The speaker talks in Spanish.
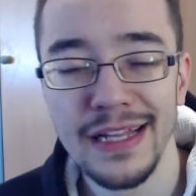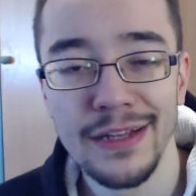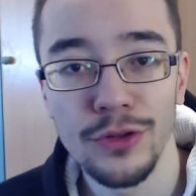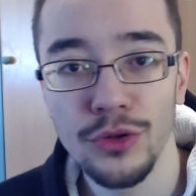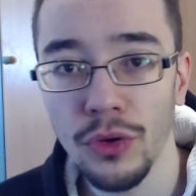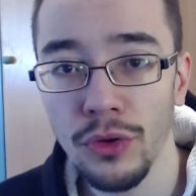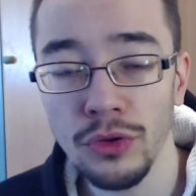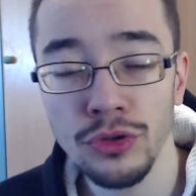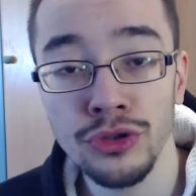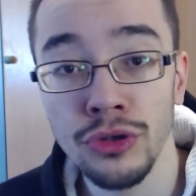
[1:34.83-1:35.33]

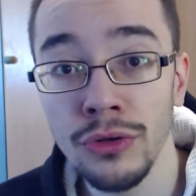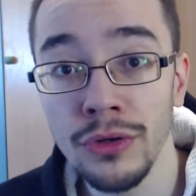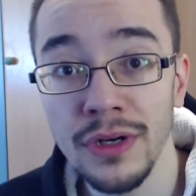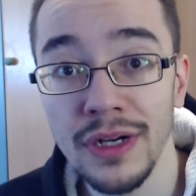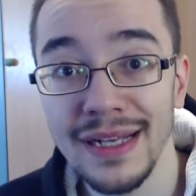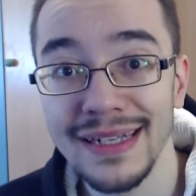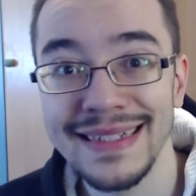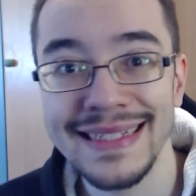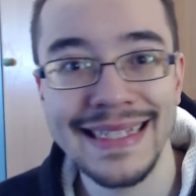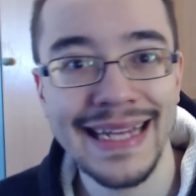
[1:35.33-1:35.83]
Todos son
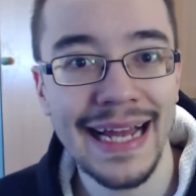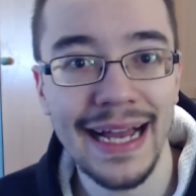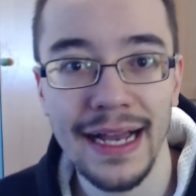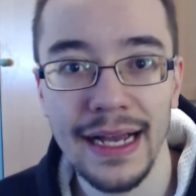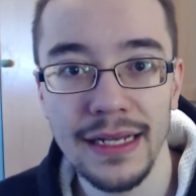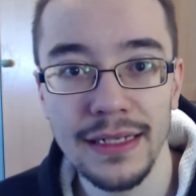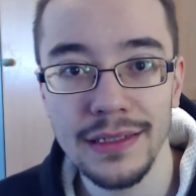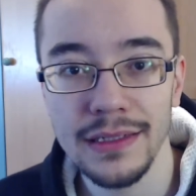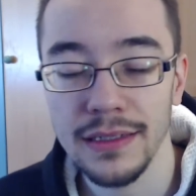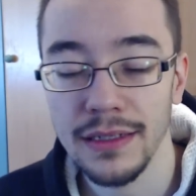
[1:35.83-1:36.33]

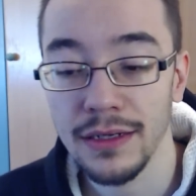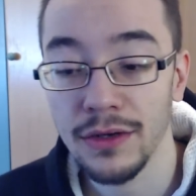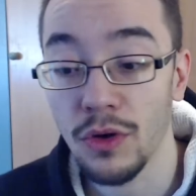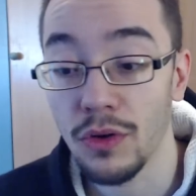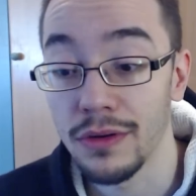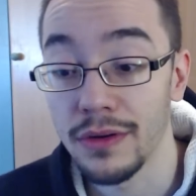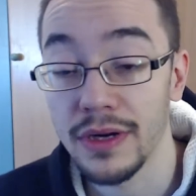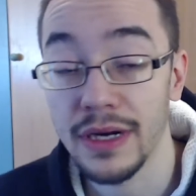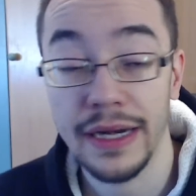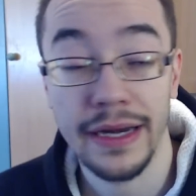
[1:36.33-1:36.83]
sagas,
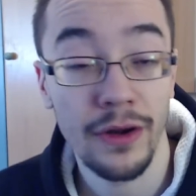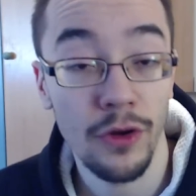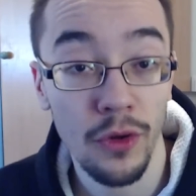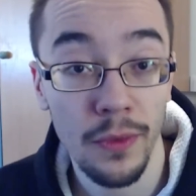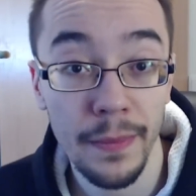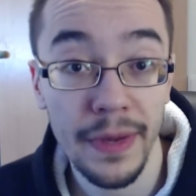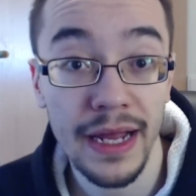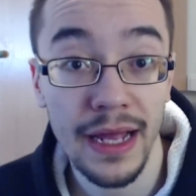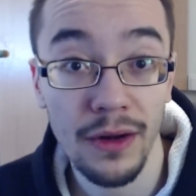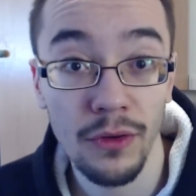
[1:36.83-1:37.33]
con
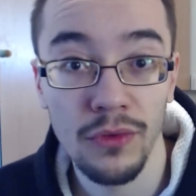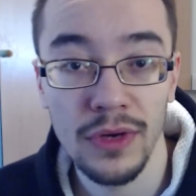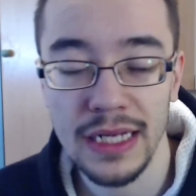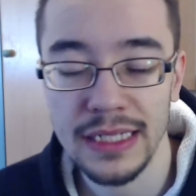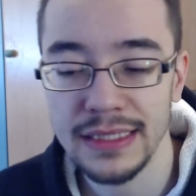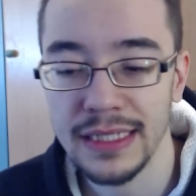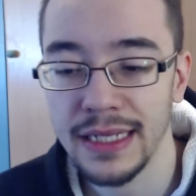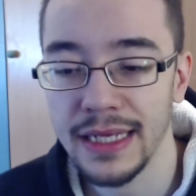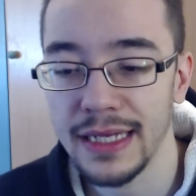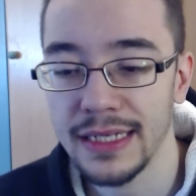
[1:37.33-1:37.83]
renombre
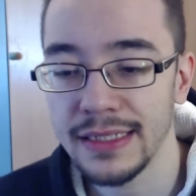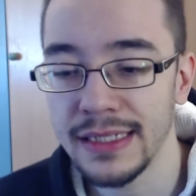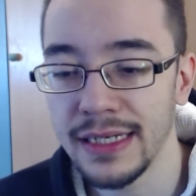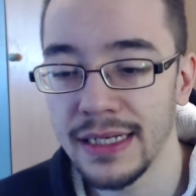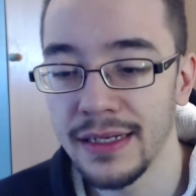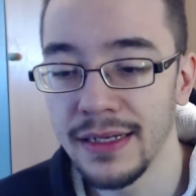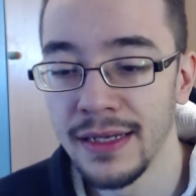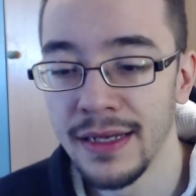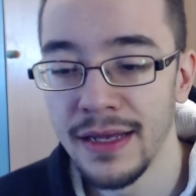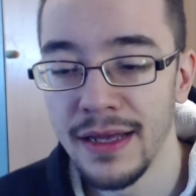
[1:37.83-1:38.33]
algunas de ellas
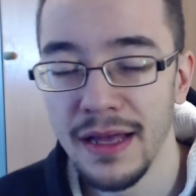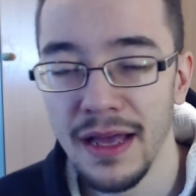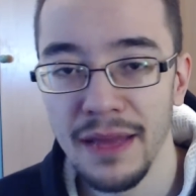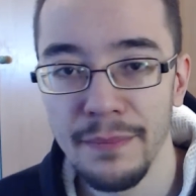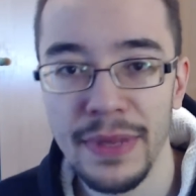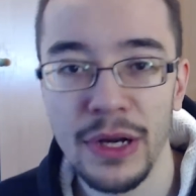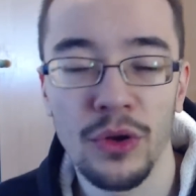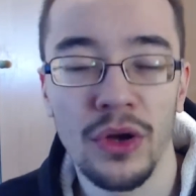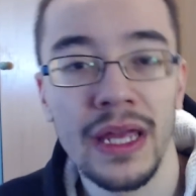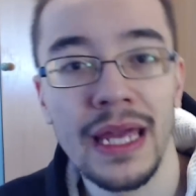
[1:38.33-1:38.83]
ya,
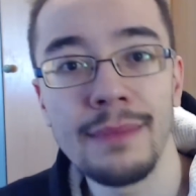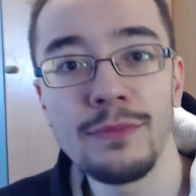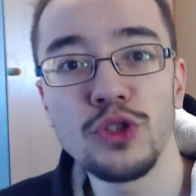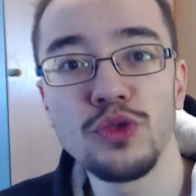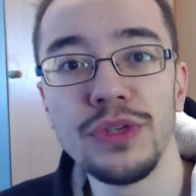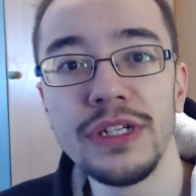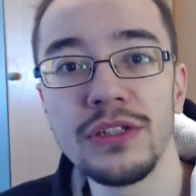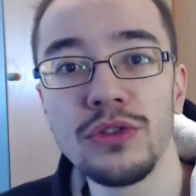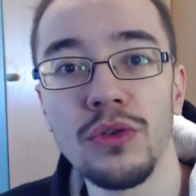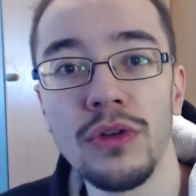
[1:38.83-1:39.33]
pero que ya hemos
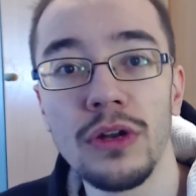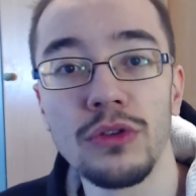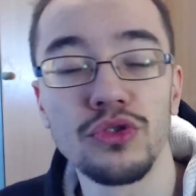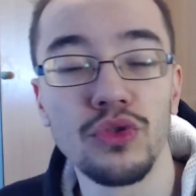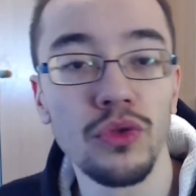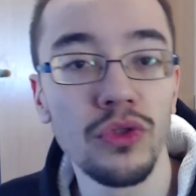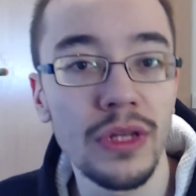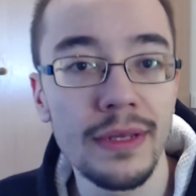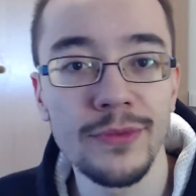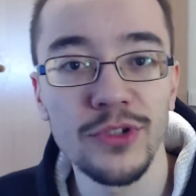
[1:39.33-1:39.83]
visto en los
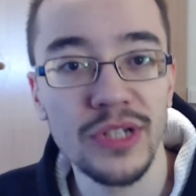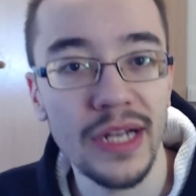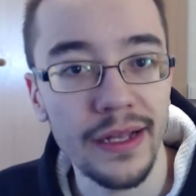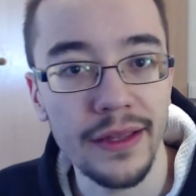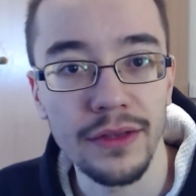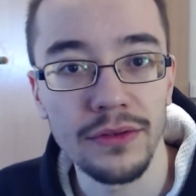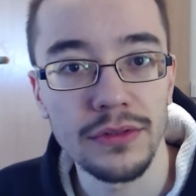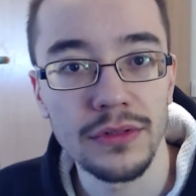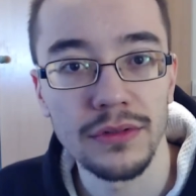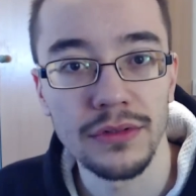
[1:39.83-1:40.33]
últimos años.